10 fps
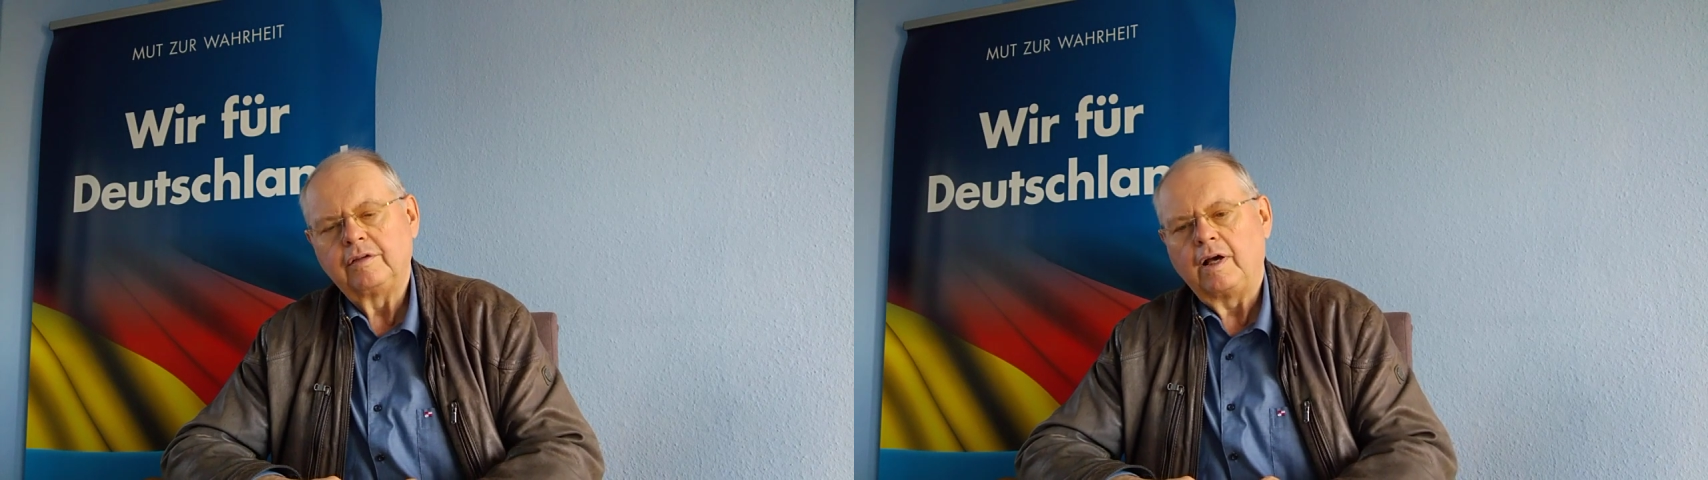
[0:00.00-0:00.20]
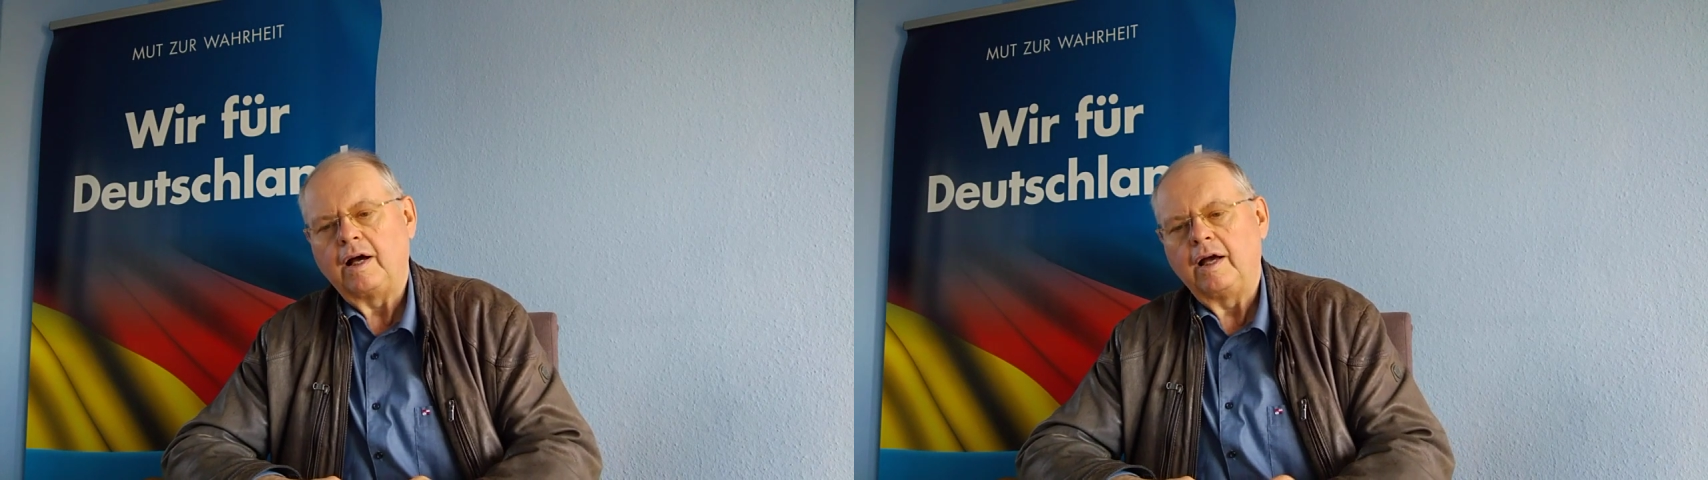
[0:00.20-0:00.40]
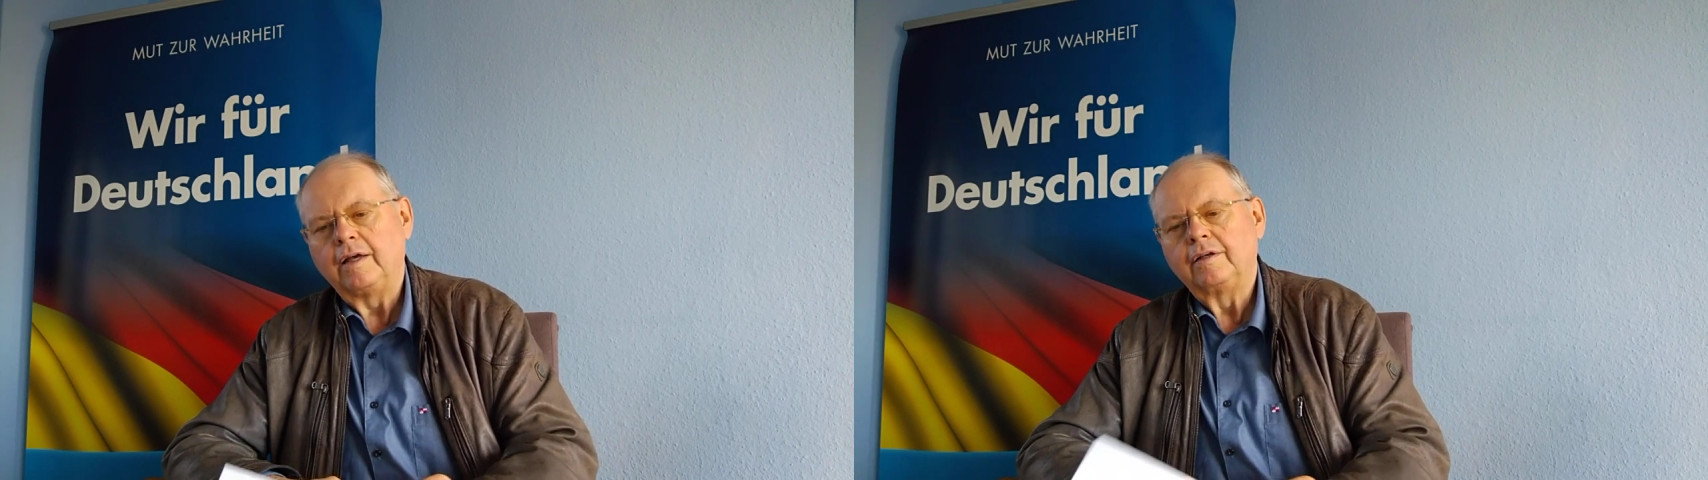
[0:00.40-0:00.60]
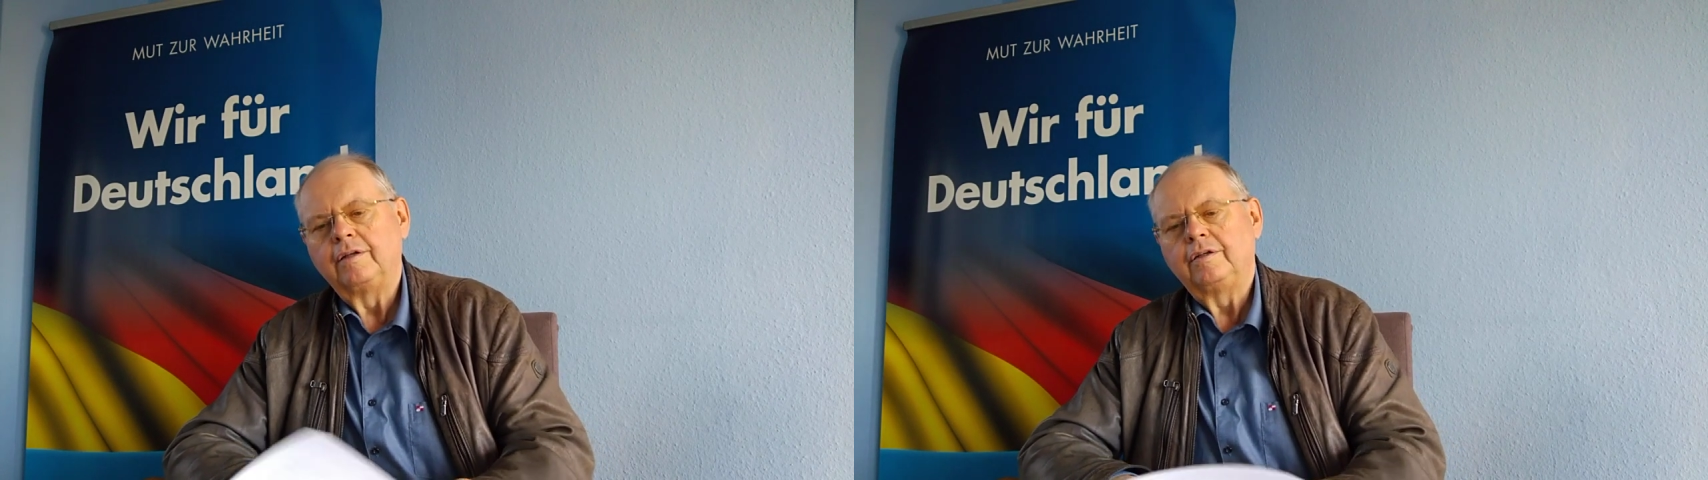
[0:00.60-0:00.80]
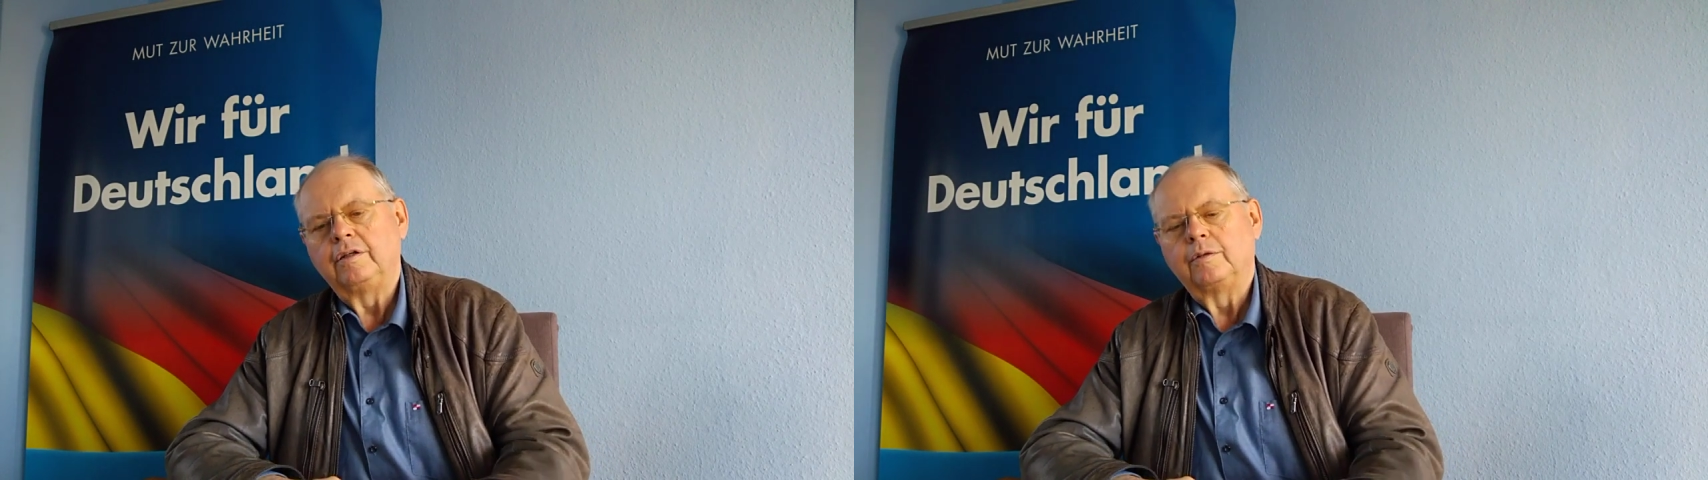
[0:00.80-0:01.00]
ja
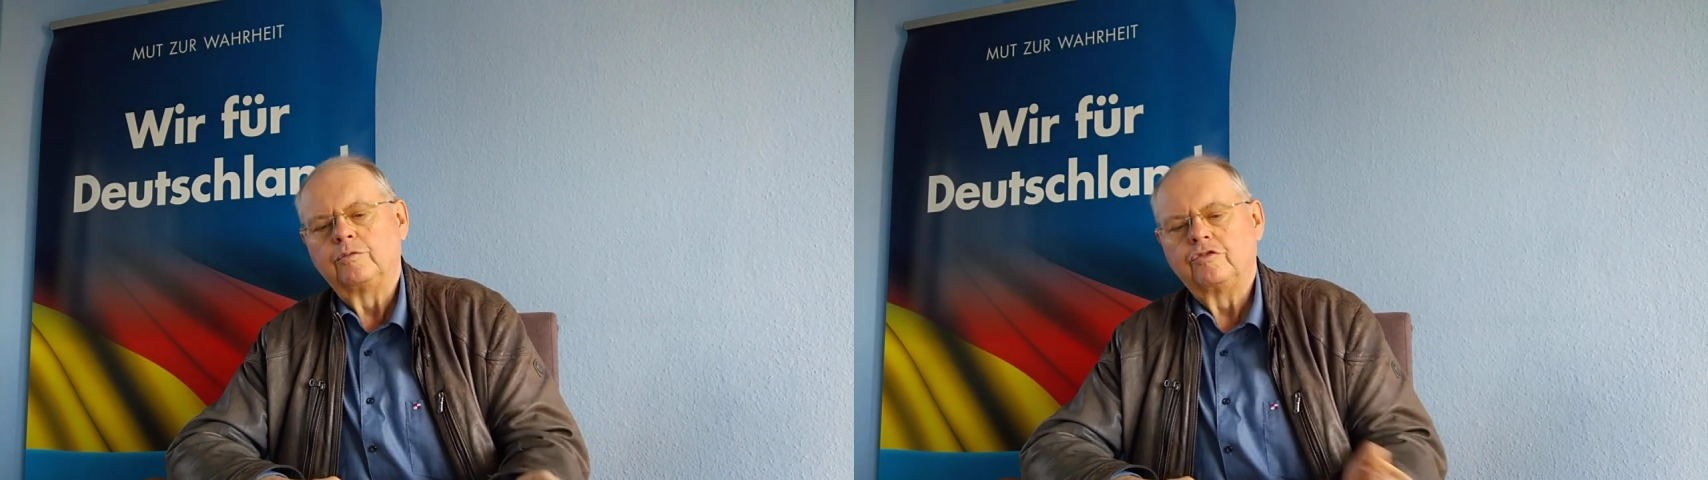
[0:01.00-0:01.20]
eigentlich ihrem